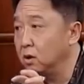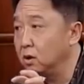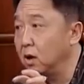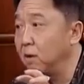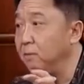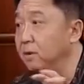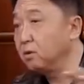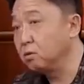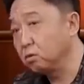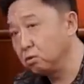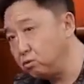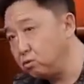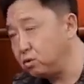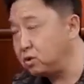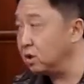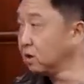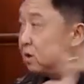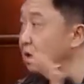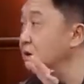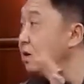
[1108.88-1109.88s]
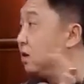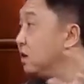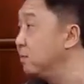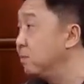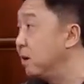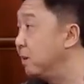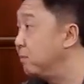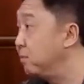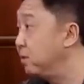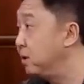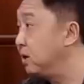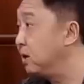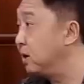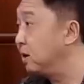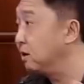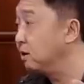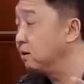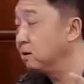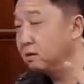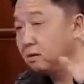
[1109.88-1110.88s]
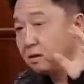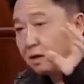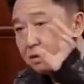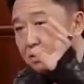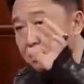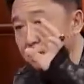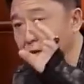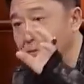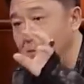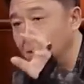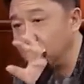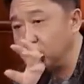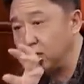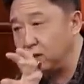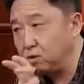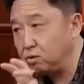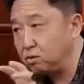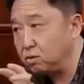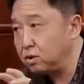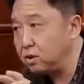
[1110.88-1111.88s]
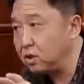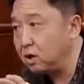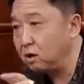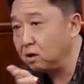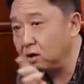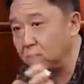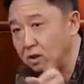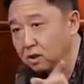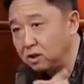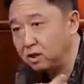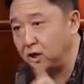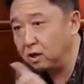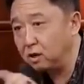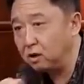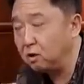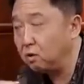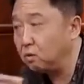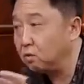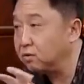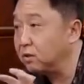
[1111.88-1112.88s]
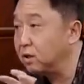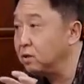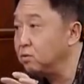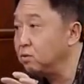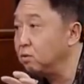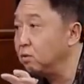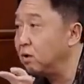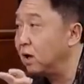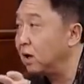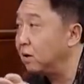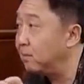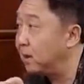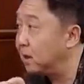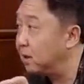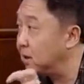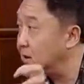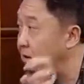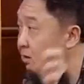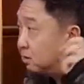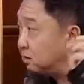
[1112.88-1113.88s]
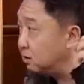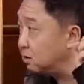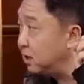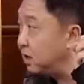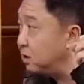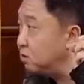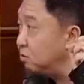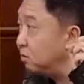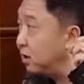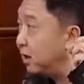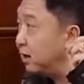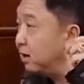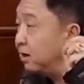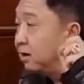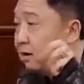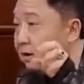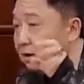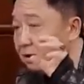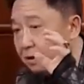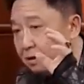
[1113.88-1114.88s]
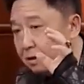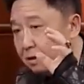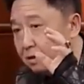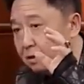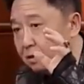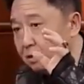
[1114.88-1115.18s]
他没准剧情跟你这满不一样，但是你把这一句笑了的前后三句话把它摘出来，嗯，